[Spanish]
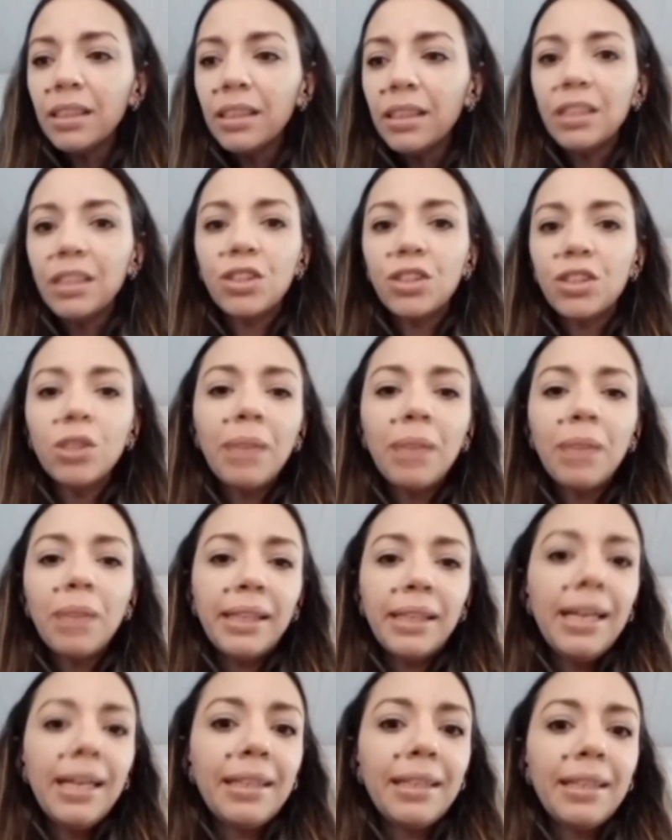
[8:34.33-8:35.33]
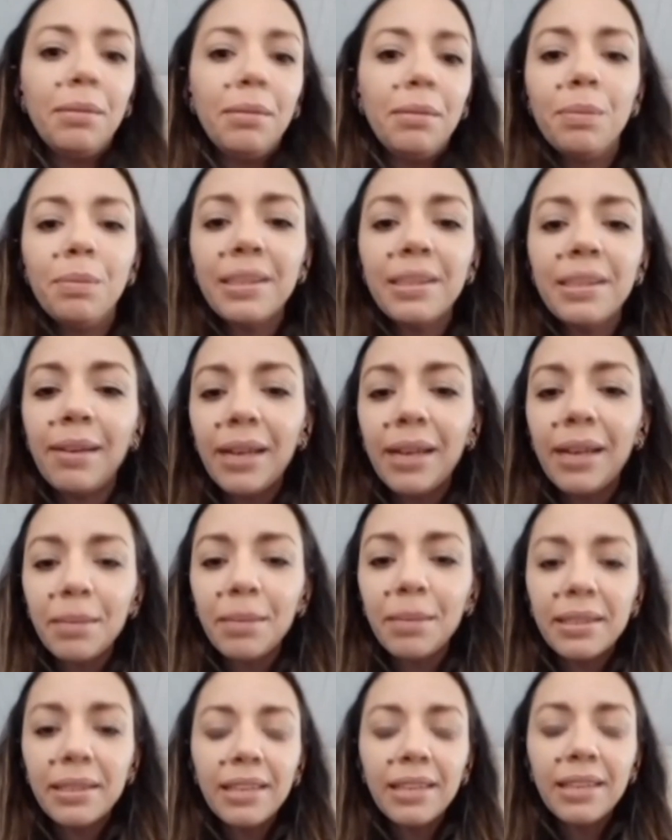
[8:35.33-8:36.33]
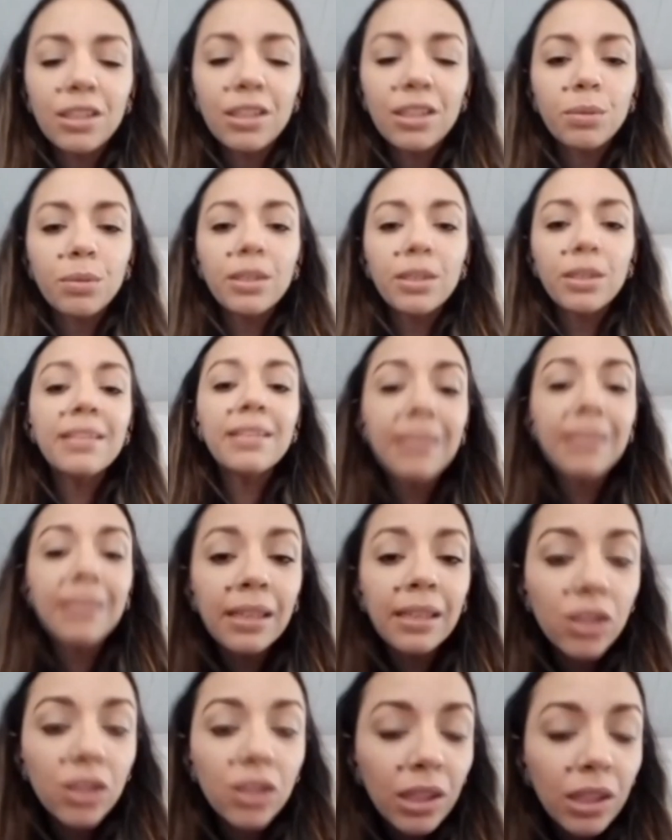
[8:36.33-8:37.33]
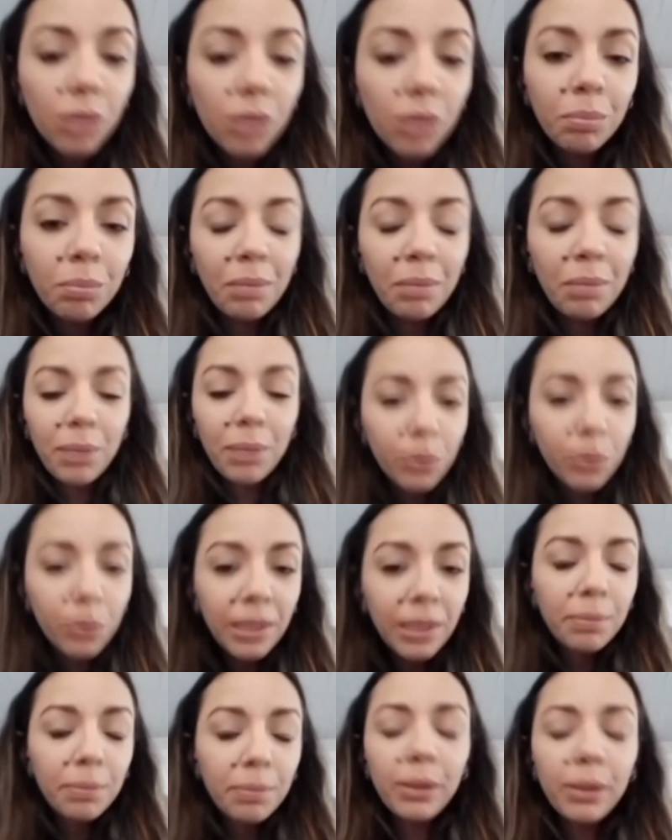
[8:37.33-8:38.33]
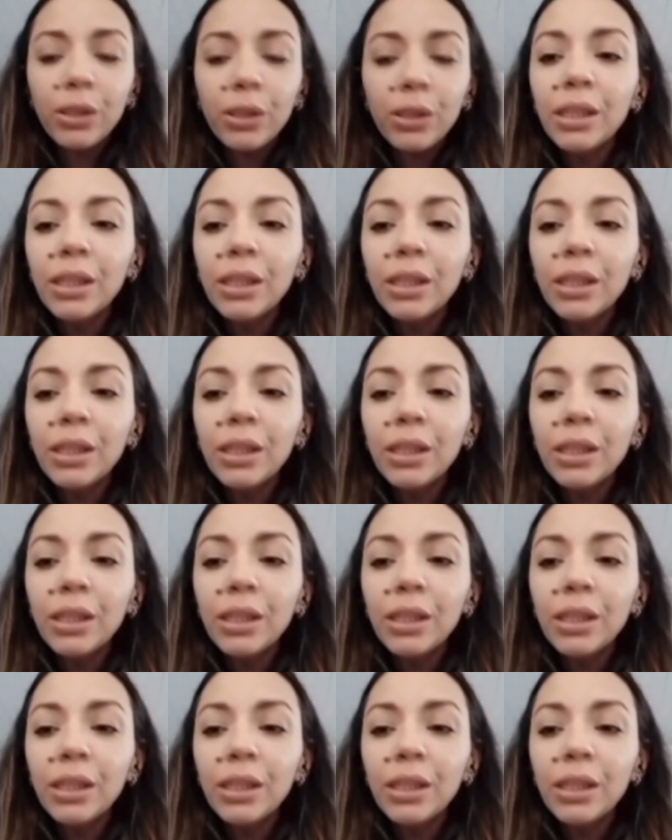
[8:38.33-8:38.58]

Y yo, imagínate, me empieza a hablar de medicina antroposófica. Es el día de hoy que me preguntan, Pablo.